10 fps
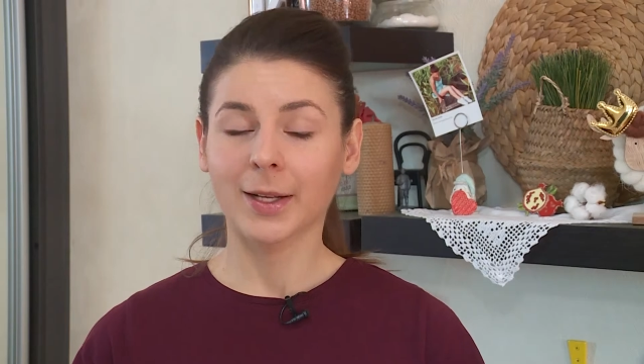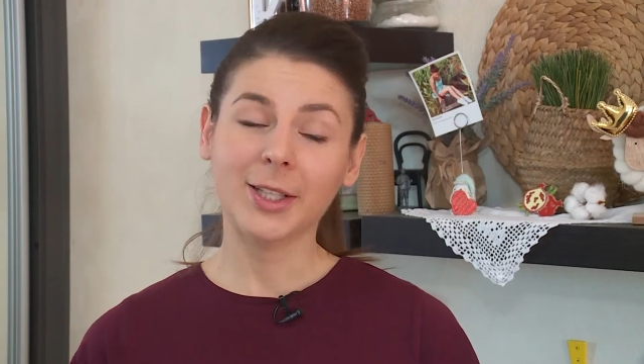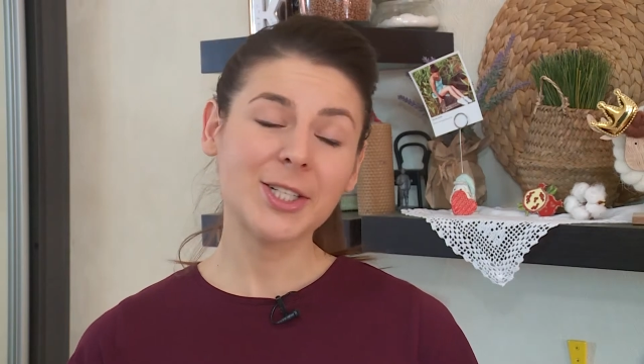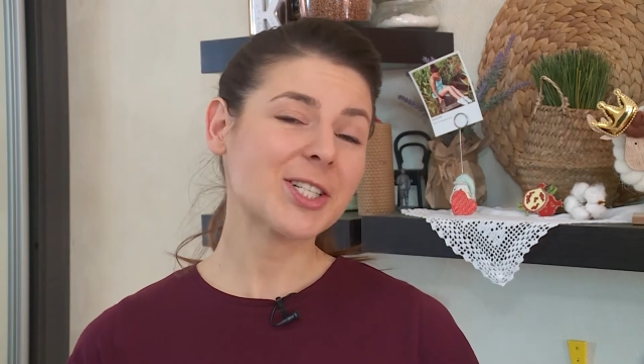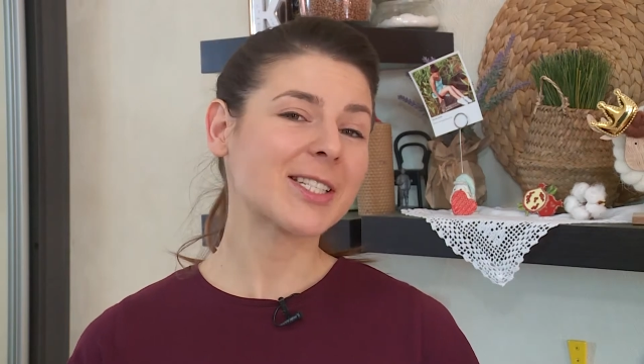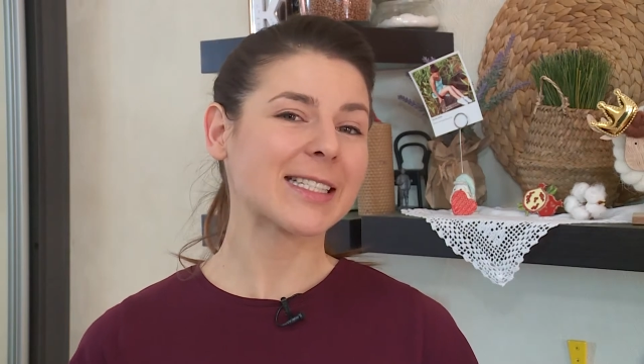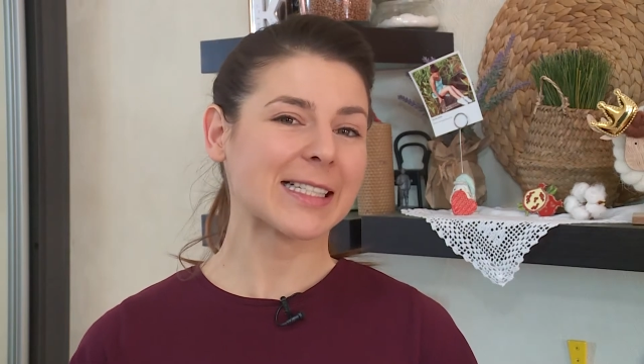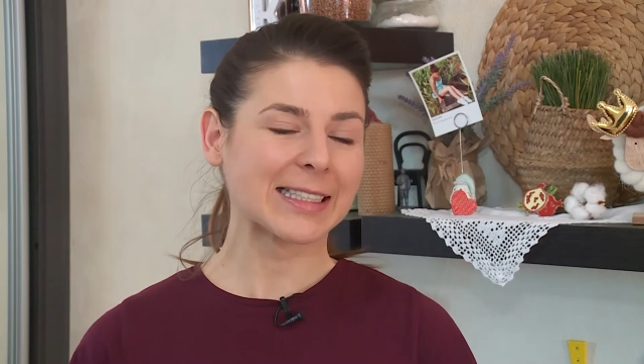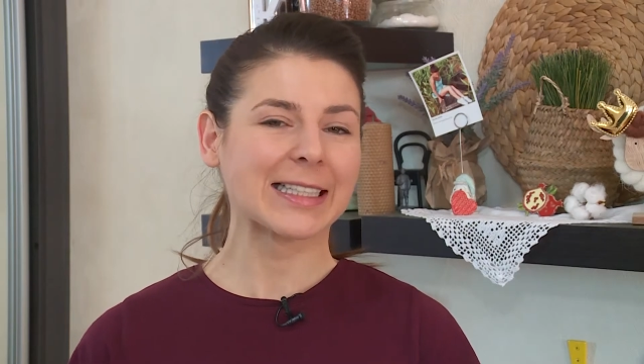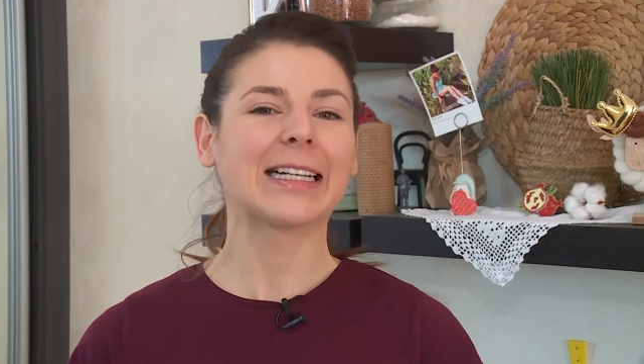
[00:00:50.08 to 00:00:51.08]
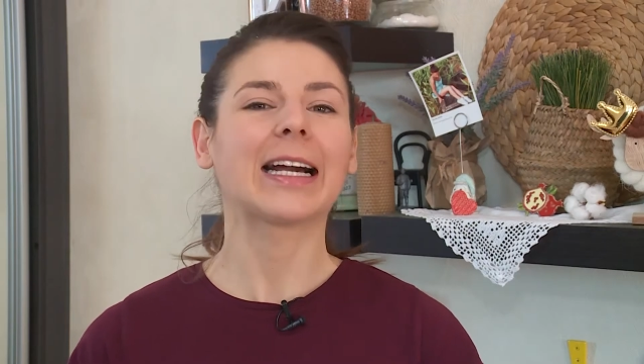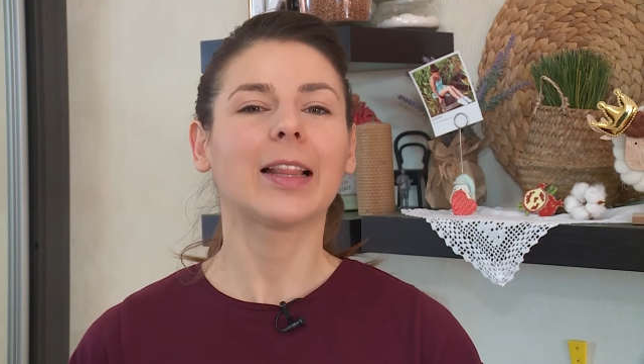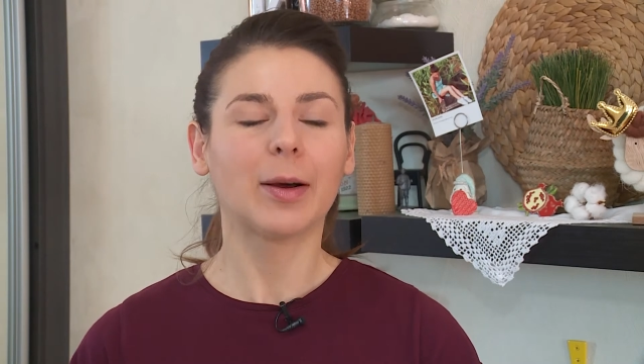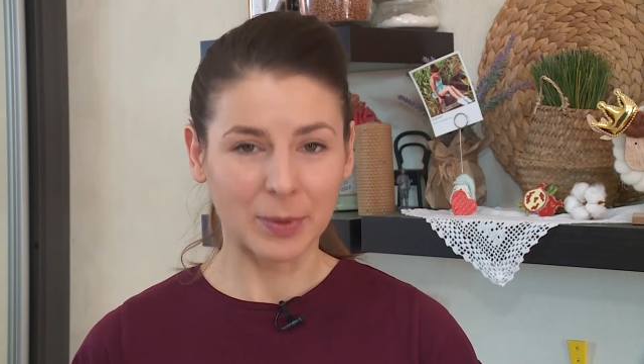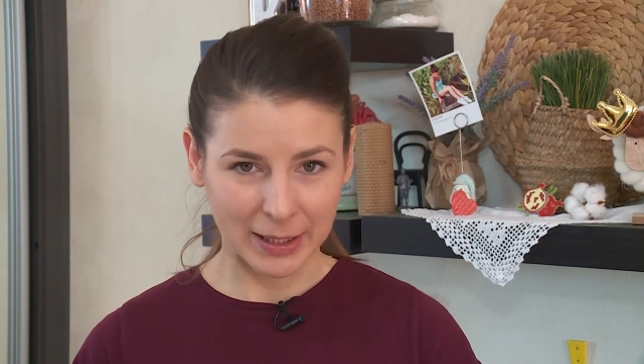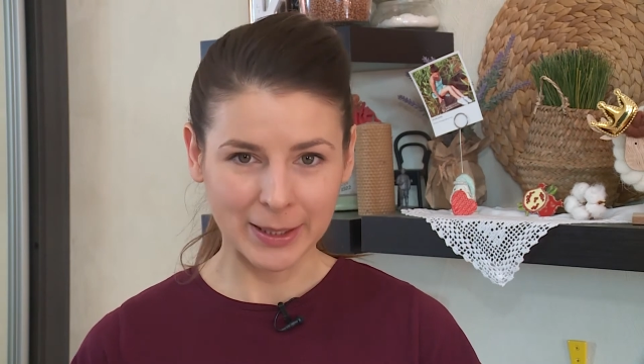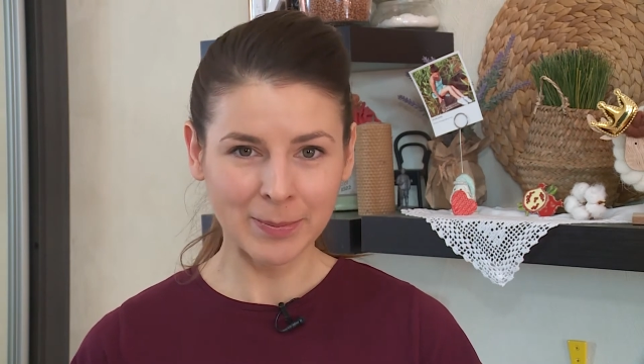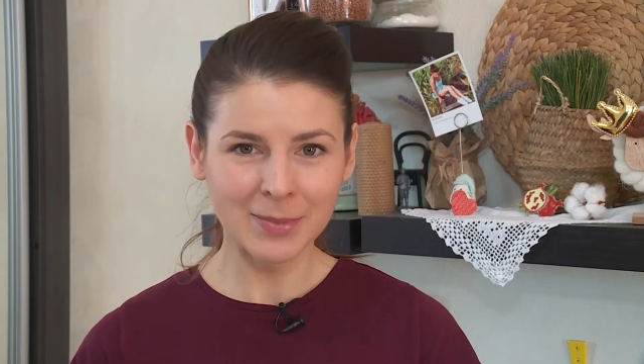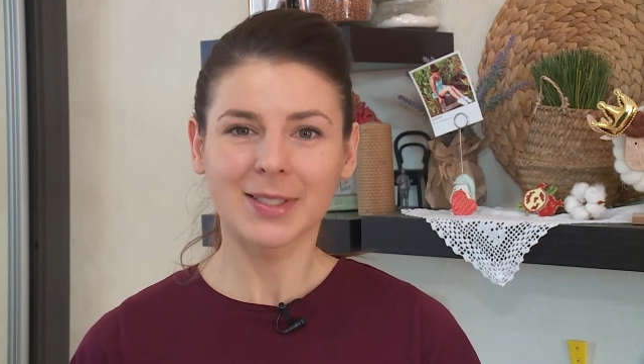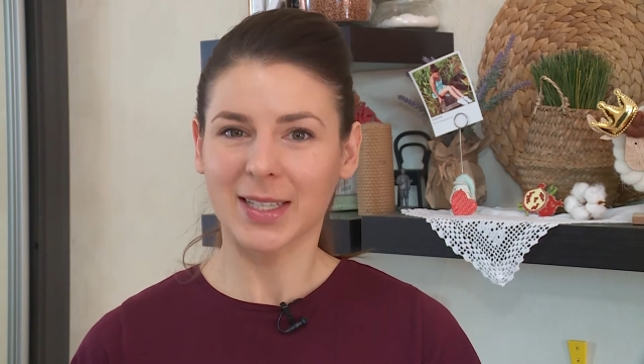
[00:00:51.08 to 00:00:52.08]
Наши сырные колобки –
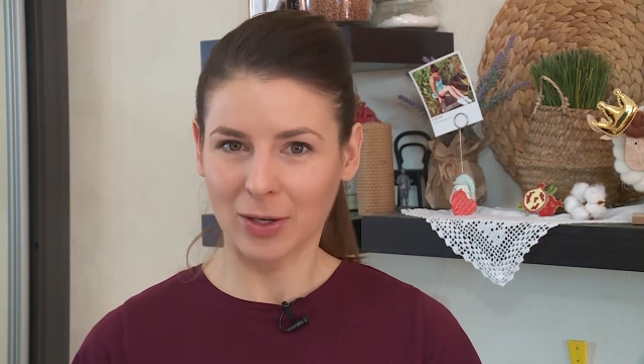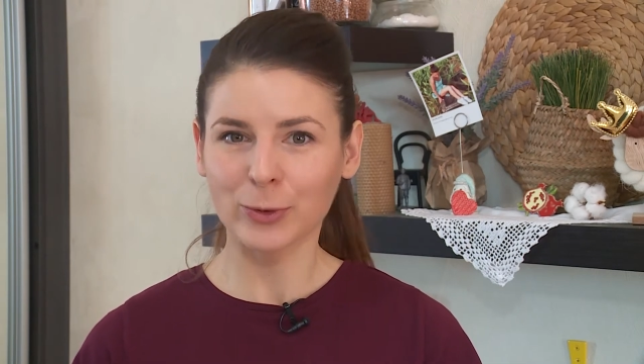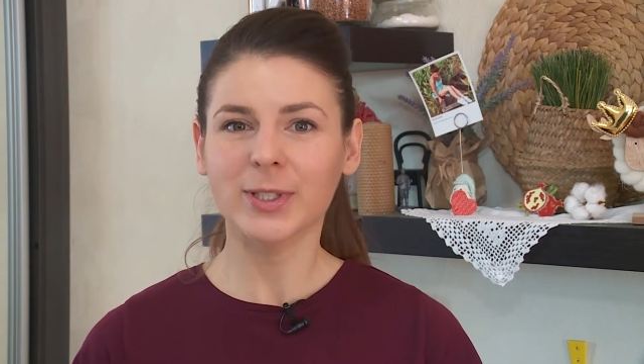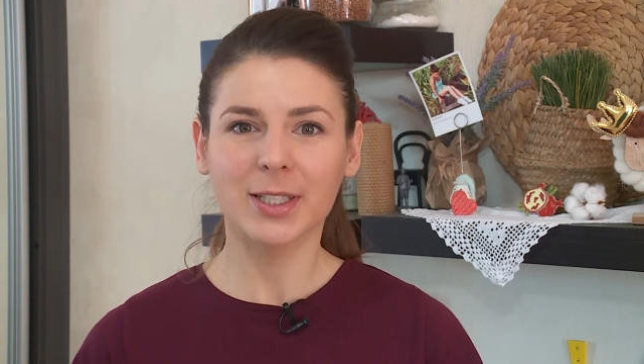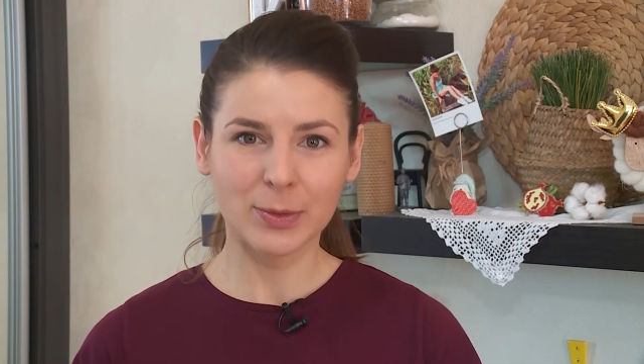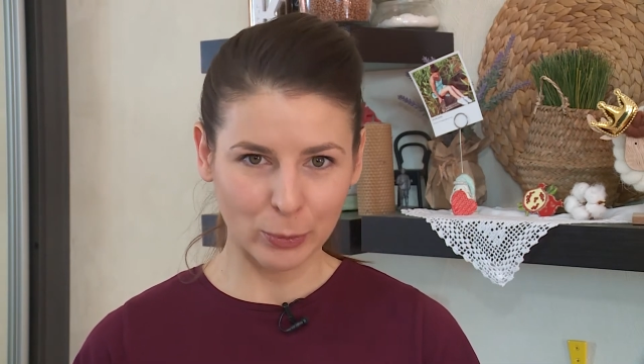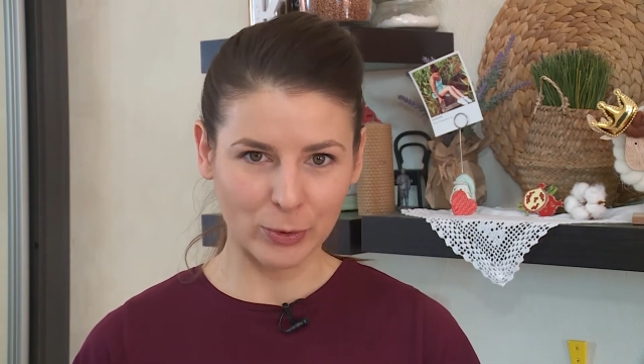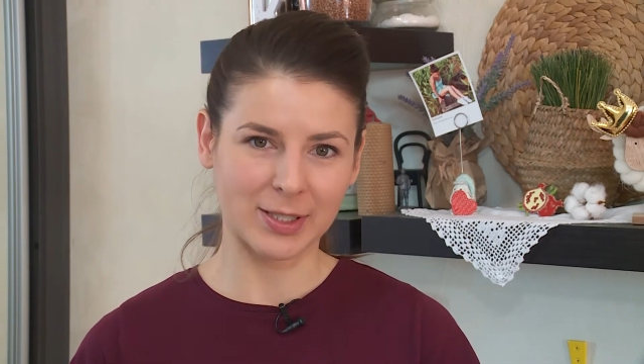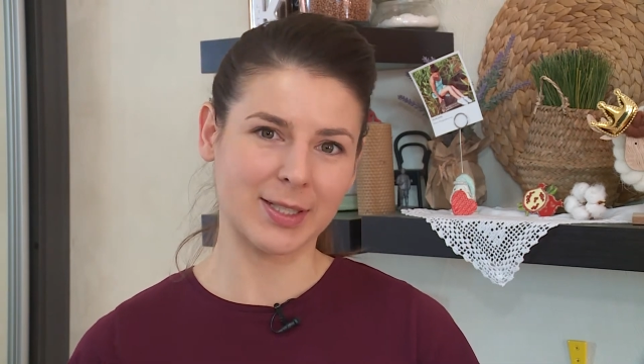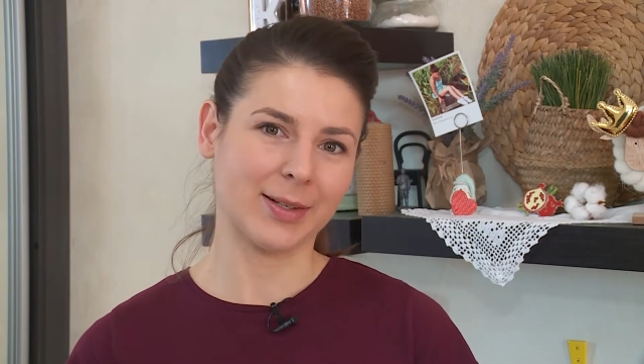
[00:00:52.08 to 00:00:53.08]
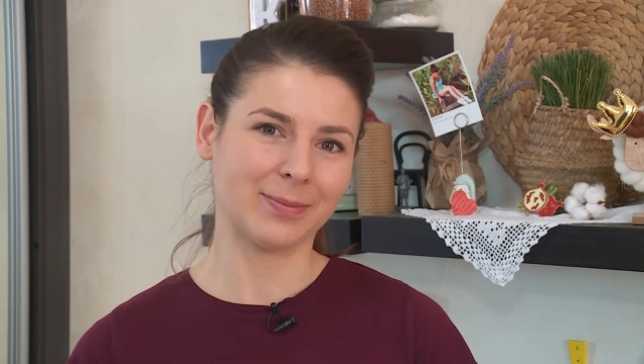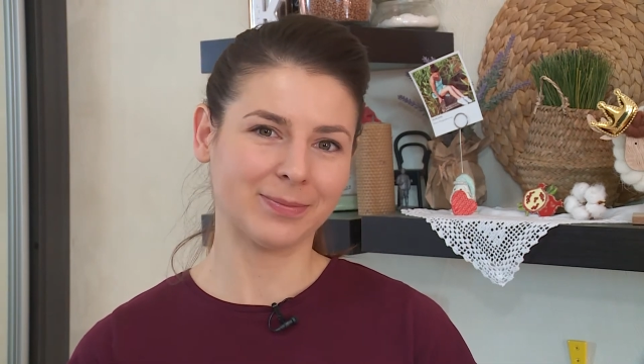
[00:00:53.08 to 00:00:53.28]
закуска с пользой